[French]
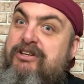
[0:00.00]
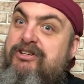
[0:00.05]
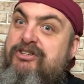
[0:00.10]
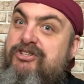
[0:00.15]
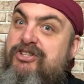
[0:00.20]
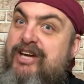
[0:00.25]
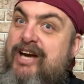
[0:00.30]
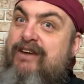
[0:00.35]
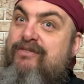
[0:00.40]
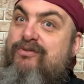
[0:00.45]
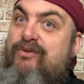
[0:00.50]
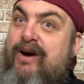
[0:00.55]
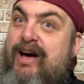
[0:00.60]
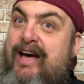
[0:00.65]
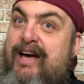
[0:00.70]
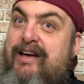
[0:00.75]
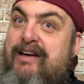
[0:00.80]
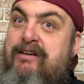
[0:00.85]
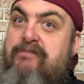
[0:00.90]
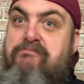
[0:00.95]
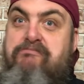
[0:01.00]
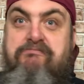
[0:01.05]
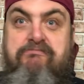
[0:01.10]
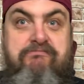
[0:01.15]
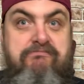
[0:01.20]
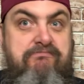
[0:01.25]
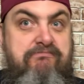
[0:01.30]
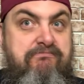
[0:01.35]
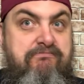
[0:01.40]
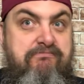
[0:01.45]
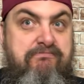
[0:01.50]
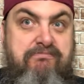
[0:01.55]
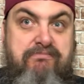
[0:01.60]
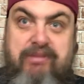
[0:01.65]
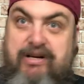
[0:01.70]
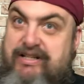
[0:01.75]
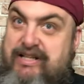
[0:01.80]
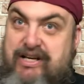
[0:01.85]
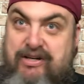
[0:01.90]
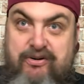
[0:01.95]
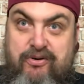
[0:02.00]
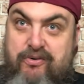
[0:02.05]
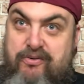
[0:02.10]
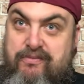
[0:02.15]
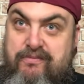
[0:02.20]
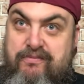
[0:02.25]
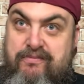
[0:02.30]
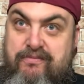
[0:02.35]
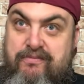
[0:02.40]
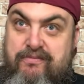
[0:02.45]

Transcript: J'y envoie. Pas d'écho